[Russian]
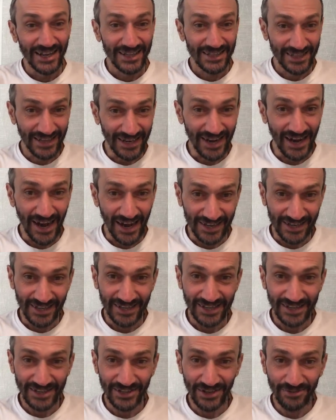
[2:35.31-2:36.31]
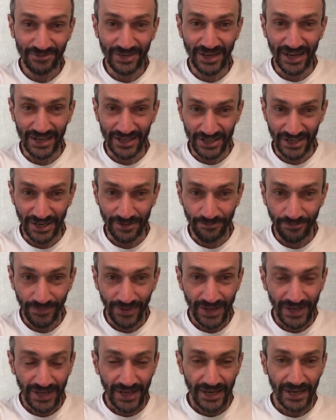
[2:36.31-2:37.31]
Так, идем дальше.
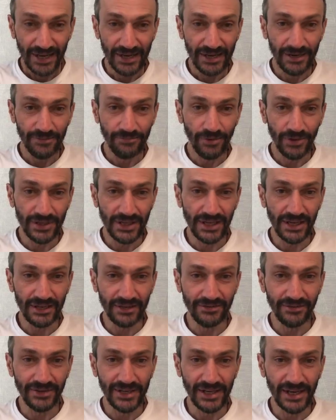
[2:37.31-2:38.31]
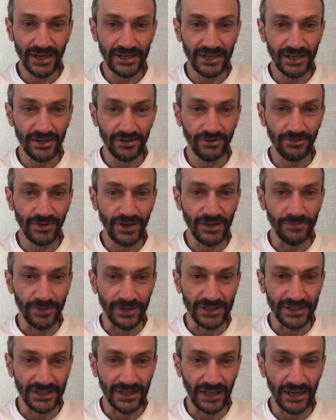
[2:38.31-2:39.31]
Э, после этого я еду в
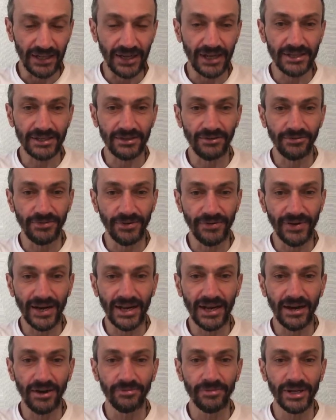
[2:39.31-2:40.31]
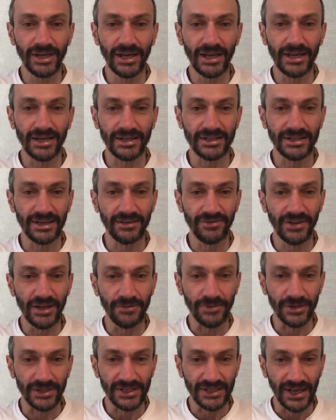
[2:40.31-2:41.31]
Липецк. 13 февраля у меня лекция в
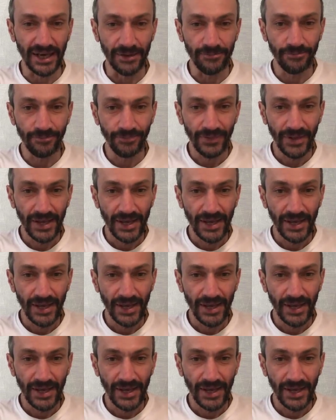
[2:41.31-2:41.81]
Липецке.